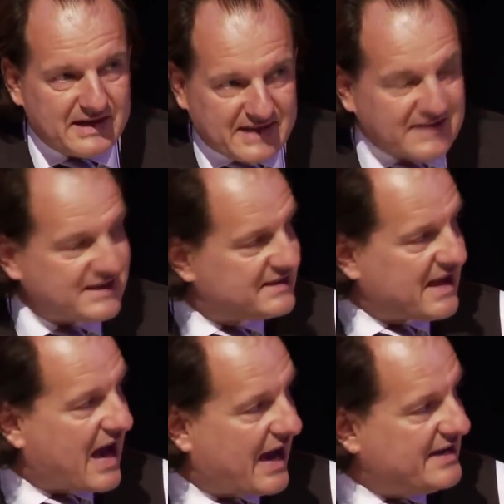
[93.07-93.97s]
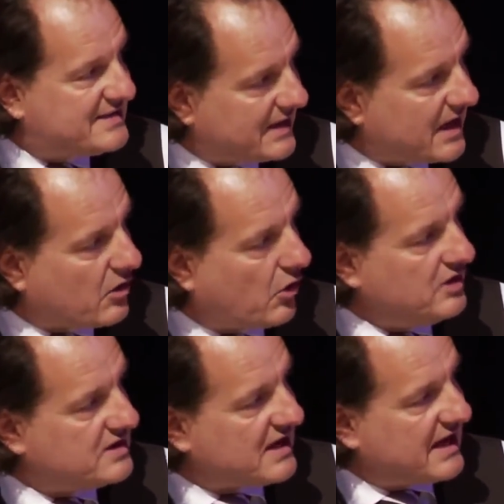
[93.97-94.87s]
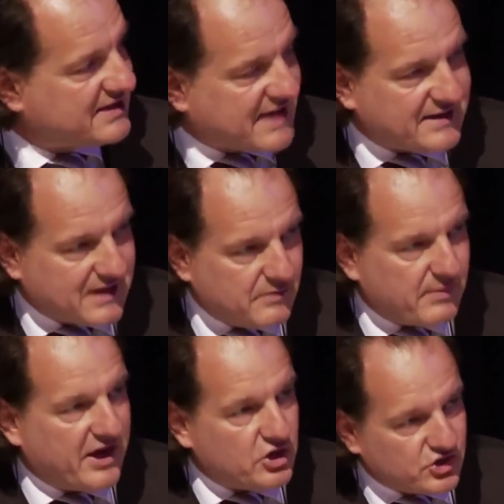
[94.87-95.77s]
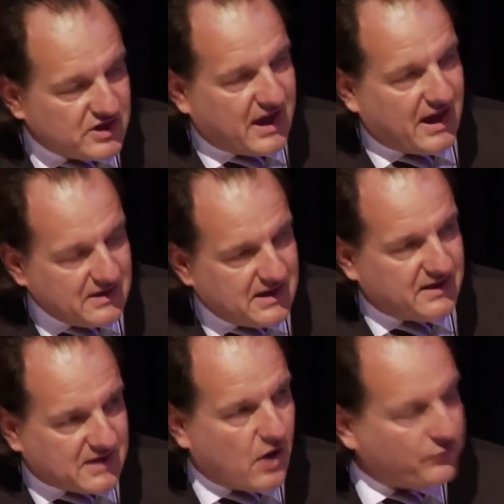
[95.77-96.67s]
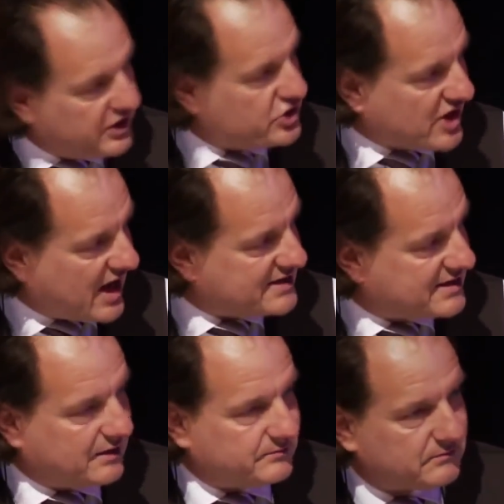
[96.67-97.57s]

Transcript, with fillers: Das ist der einzige Grund. Satte Menschen gehen nicht auf die Straße.